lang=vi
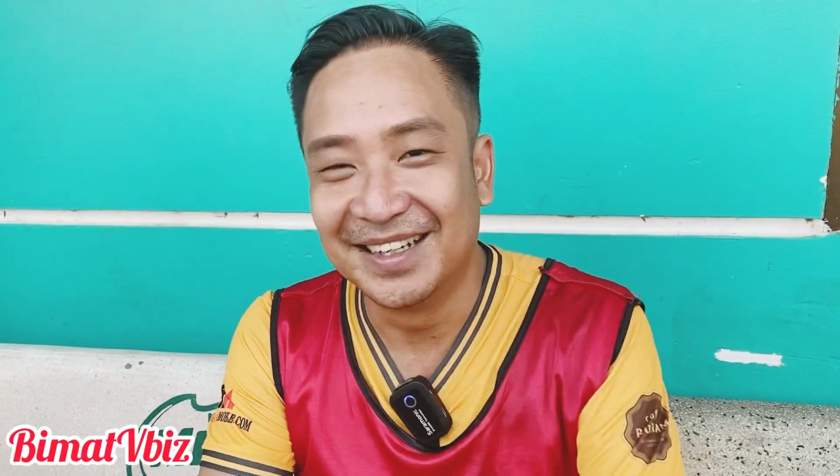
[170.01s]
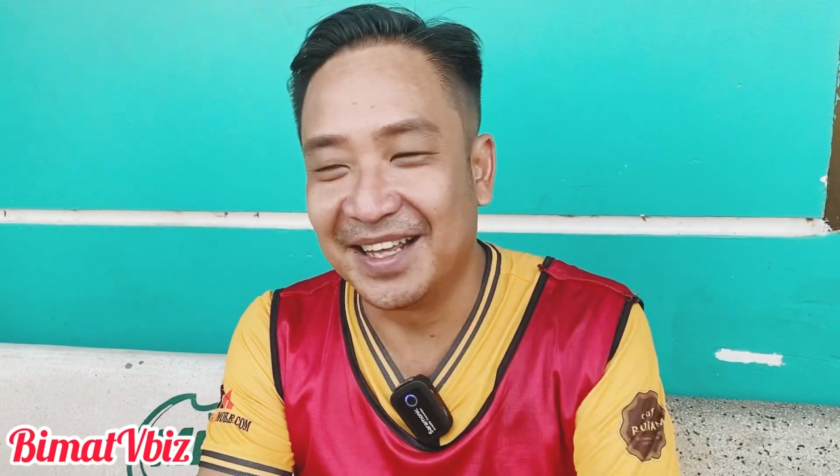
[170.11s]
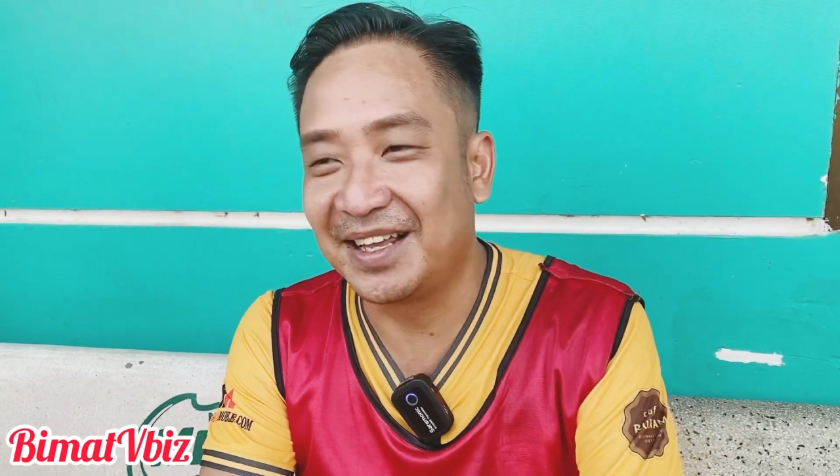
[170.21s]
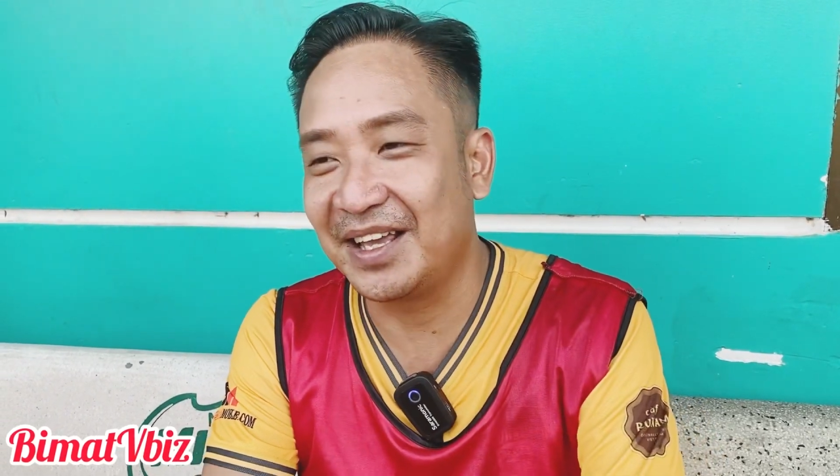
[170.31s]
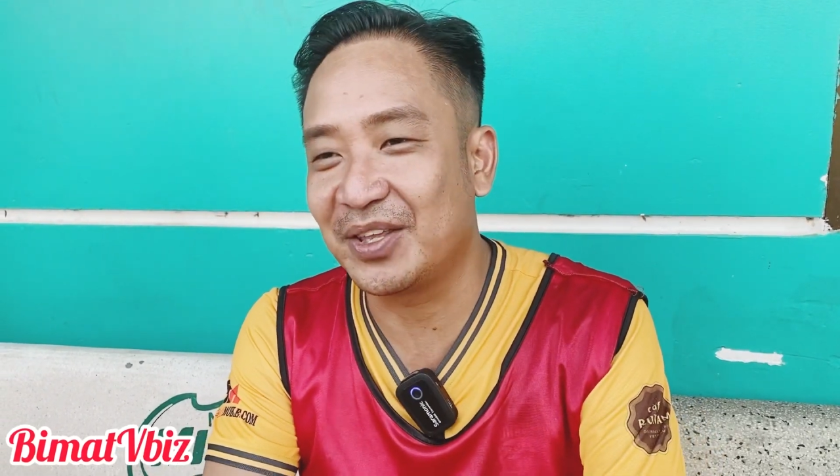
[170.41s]

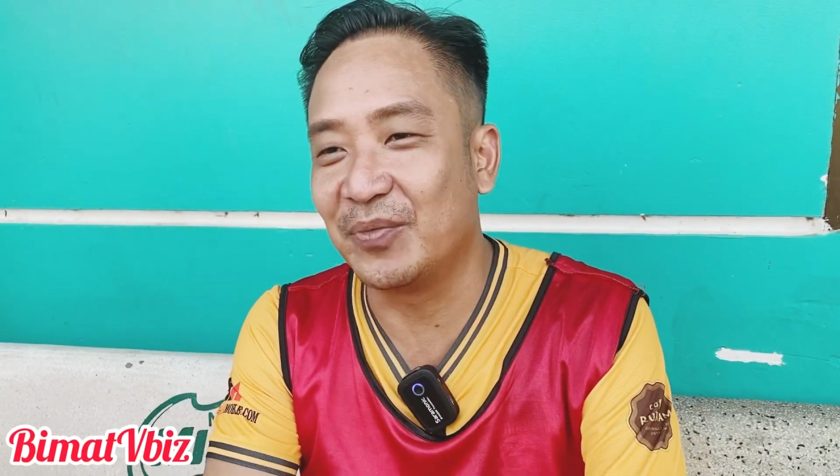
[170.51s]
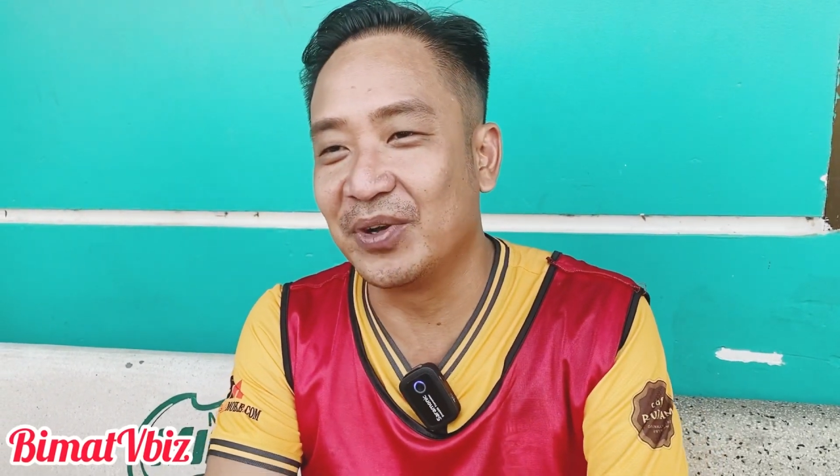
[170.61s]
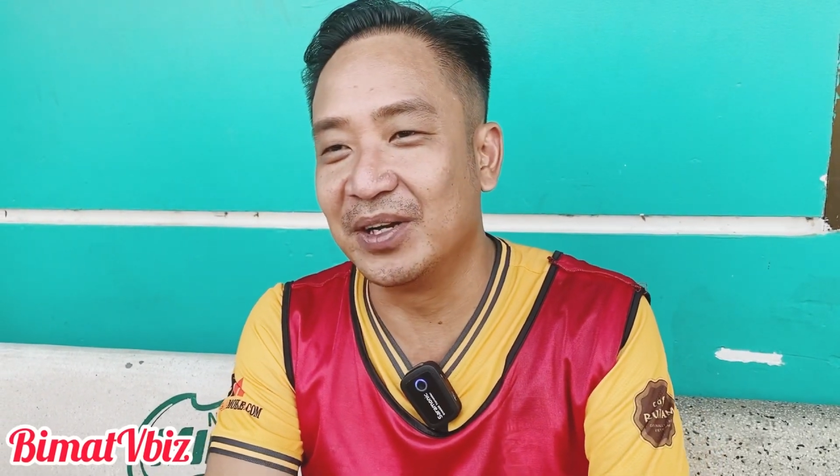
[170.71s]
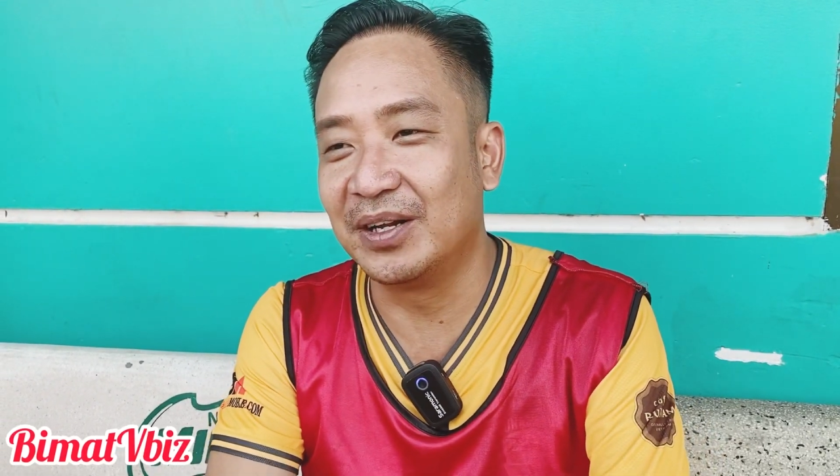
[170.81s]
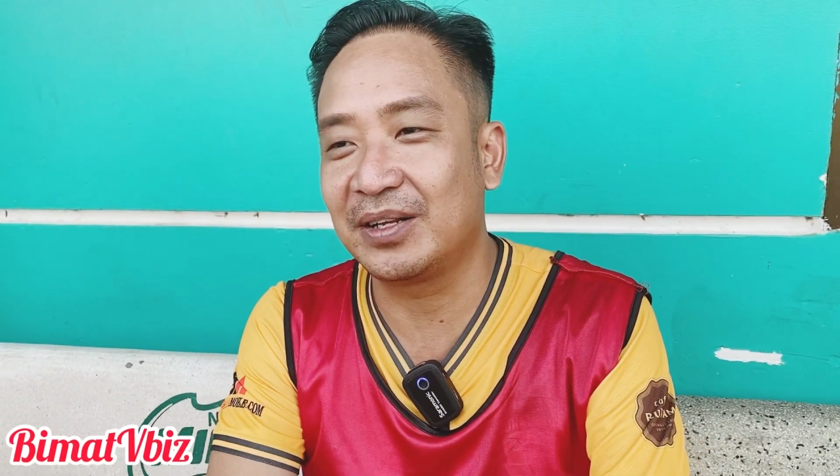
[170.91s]
thì khiến cho mọi
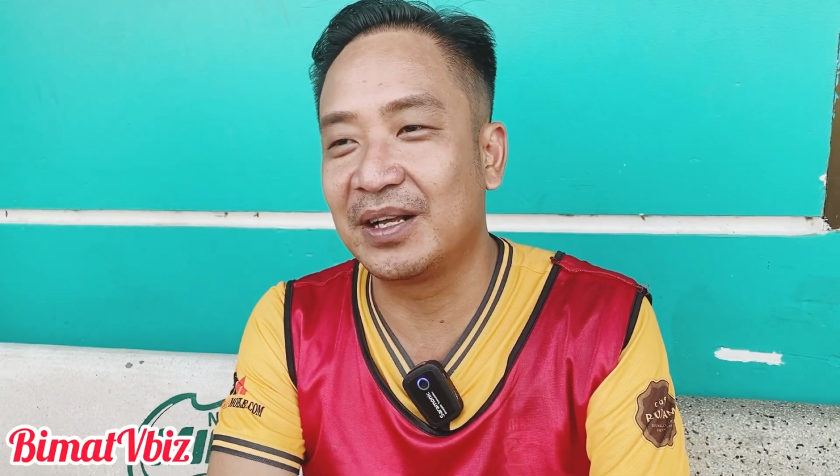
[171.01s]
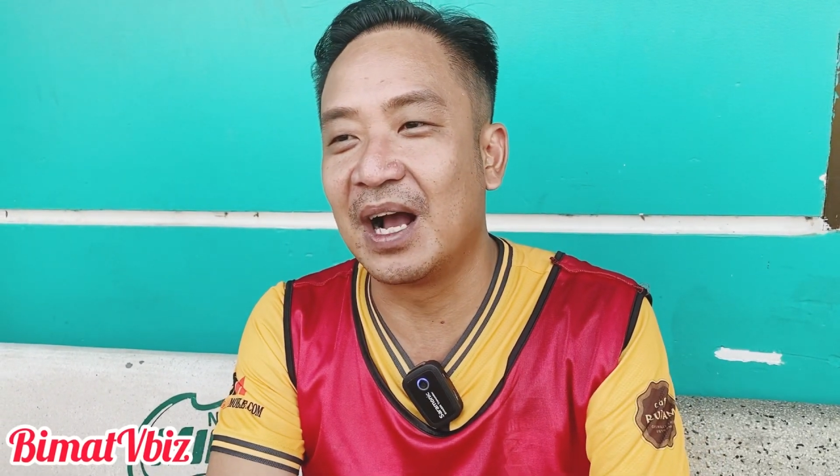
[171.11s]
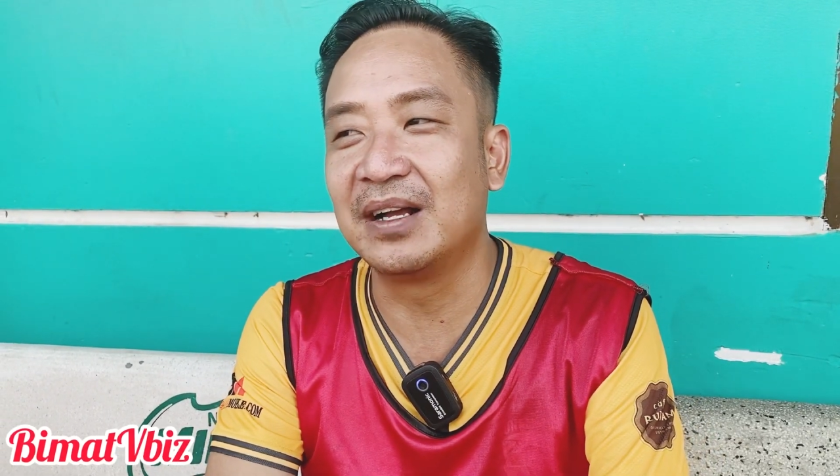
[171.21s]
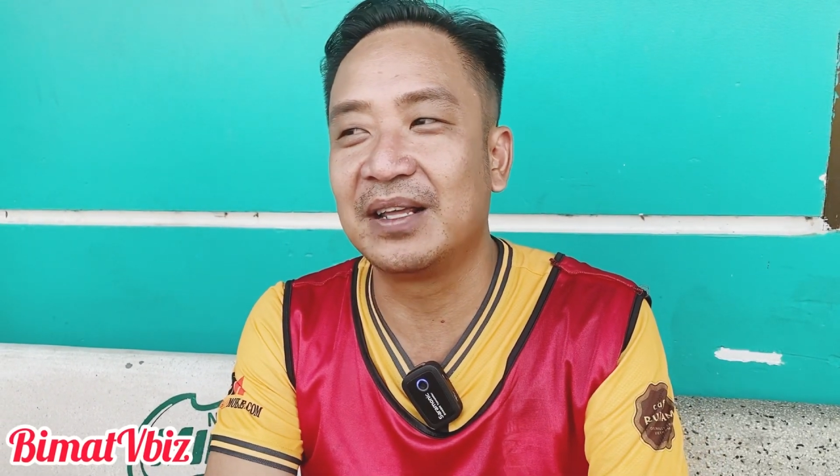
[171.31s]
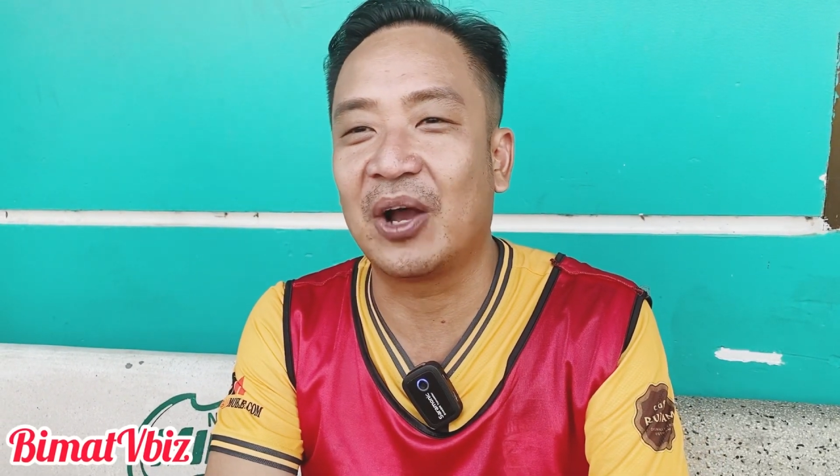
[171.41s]
người nó
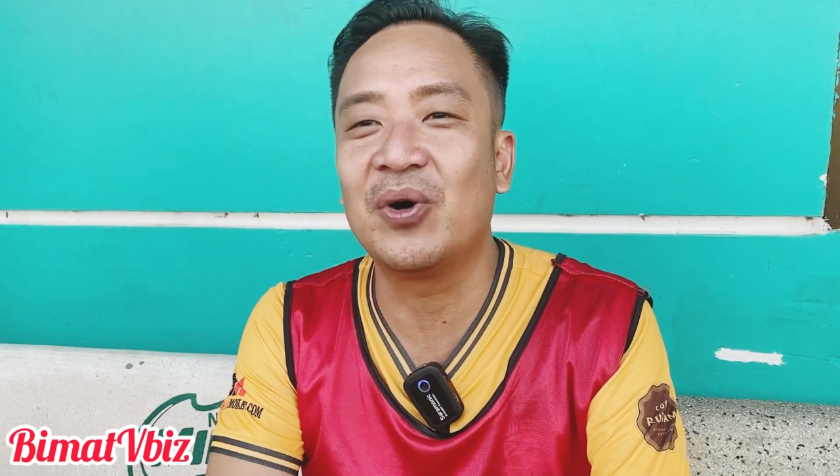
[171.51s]
gần nhau